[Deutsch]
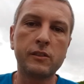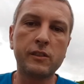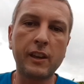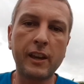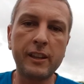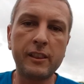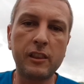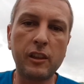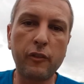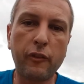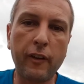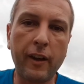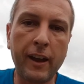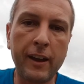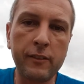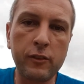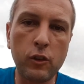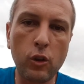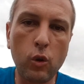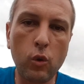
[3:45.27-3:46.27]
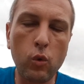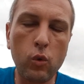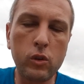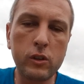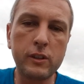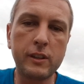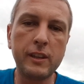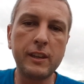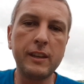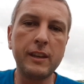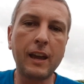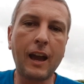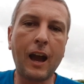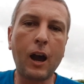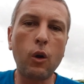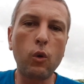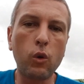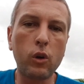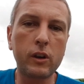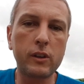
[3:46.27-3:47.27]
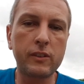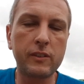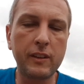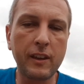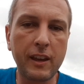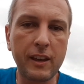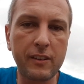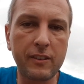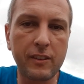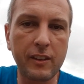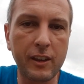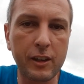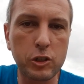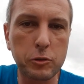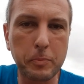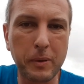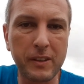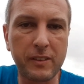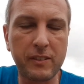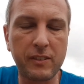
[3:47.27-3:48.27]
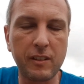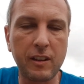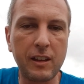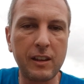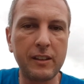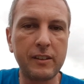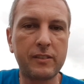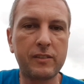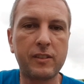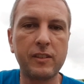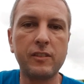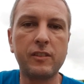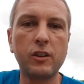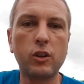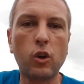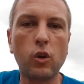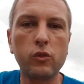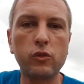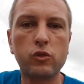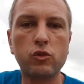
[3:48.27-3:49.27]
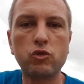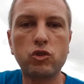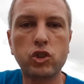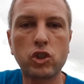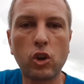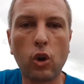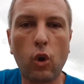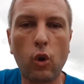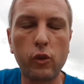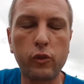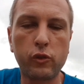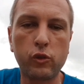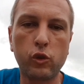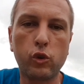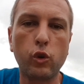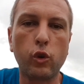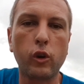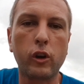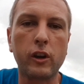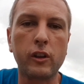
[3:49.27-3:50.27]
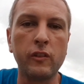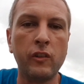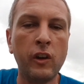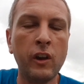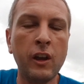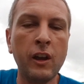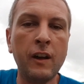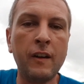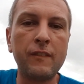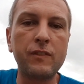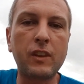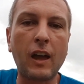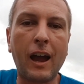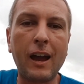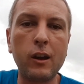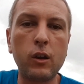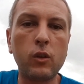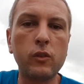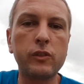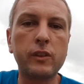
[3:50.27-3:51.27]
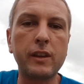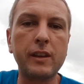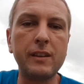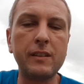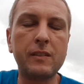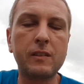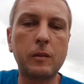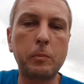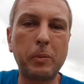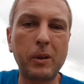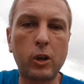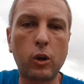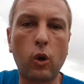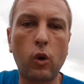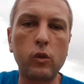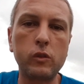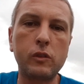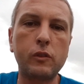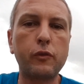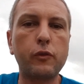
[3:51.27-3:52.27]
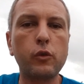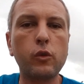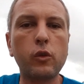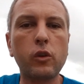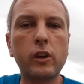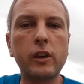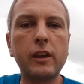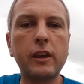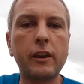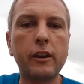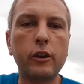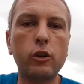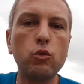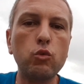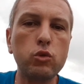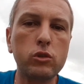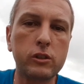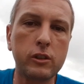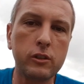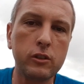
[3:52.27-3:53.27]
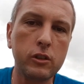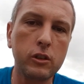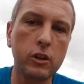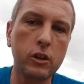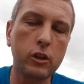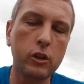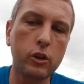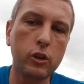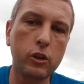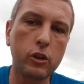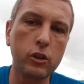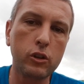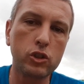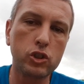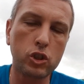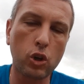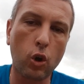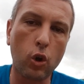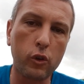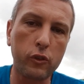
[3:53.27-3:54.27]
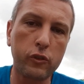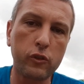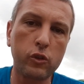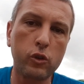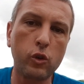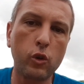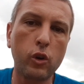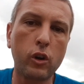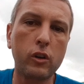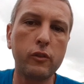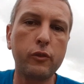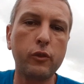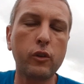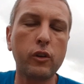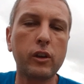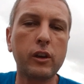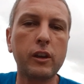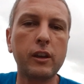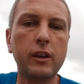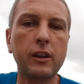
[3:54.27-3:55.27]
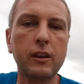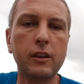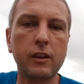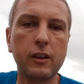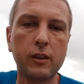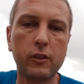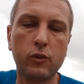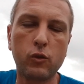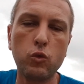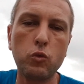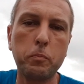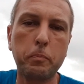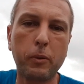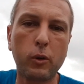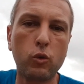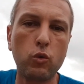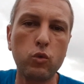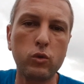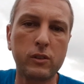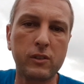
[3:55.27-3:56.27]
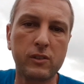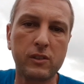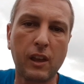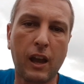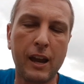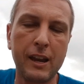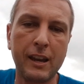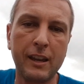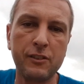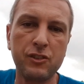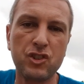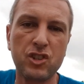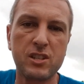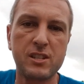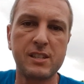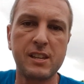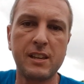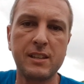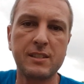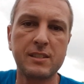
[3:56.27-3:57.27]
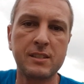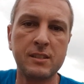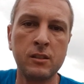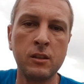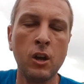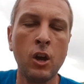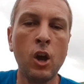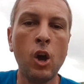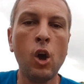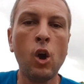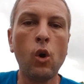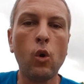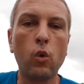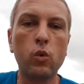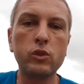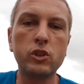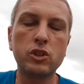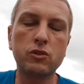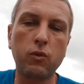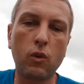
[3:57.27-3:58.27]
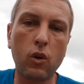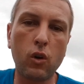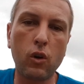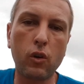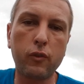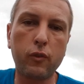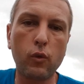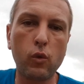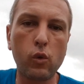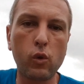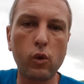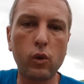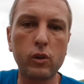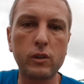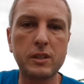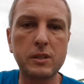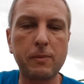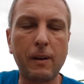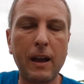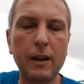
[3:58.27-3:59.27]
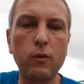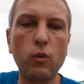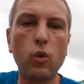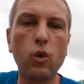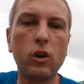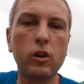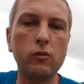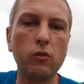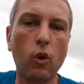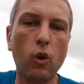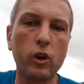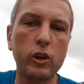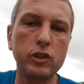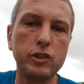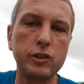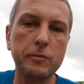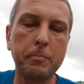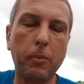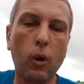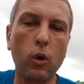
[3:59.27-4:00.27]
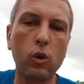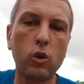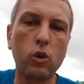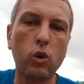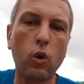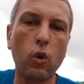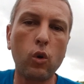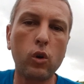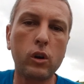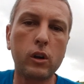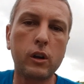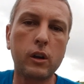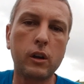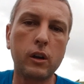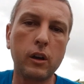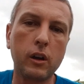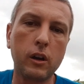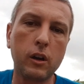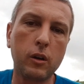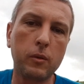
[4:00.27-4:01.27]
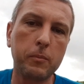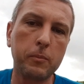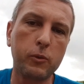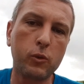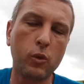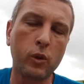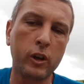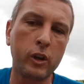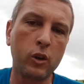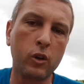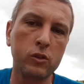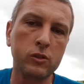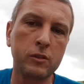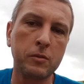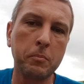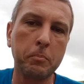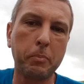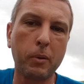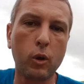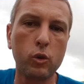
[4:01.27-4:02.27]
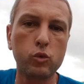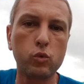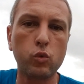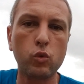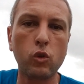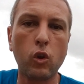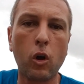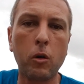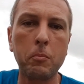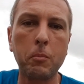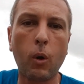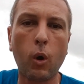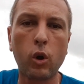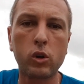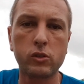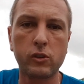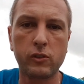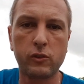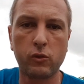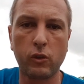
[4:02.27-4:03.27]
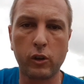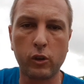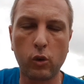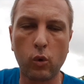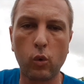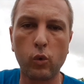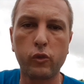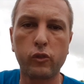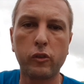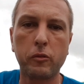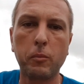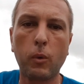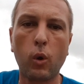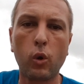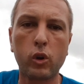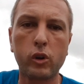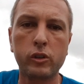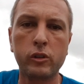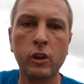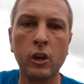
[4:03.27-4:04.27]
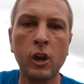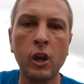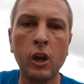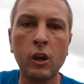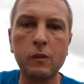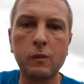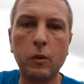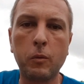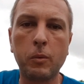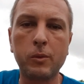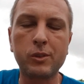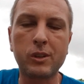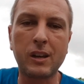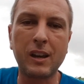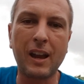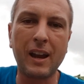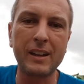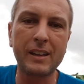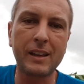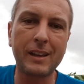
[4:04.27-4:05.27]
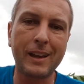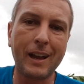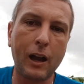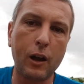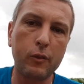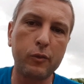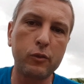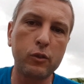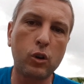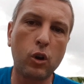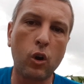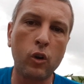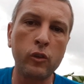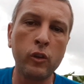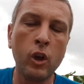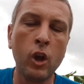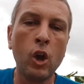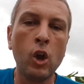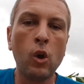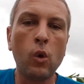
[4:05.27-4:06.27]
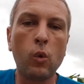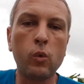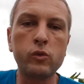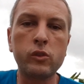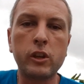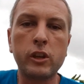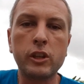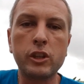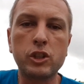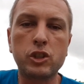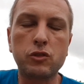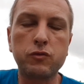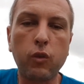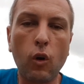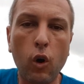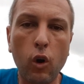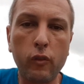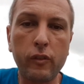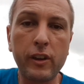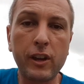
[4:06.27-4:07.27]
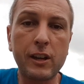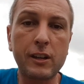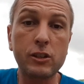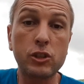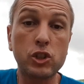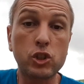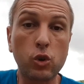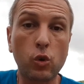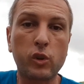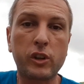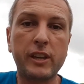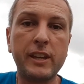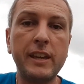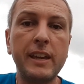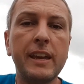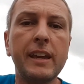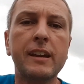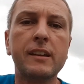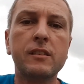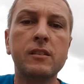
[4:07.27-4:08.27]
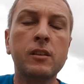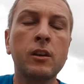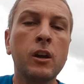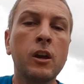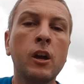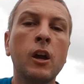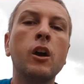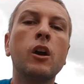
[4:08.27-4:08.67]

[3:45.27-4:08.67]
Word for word: Dritte Veränderung, die auch sehr, sehr speziell ist, sind die ganzen Straßenküchen. Thailand ist bekannt für ihre guten Straßenküchen, für ihr super gutes thailändisches Essen. Und ich war vor zwei Wochen war in Bangkok am ähm, sogenannten Patounat-Markt. Das ist so ein großer Markt, wo man Kleider kaufen kann. Und ich war wirklich schockiert,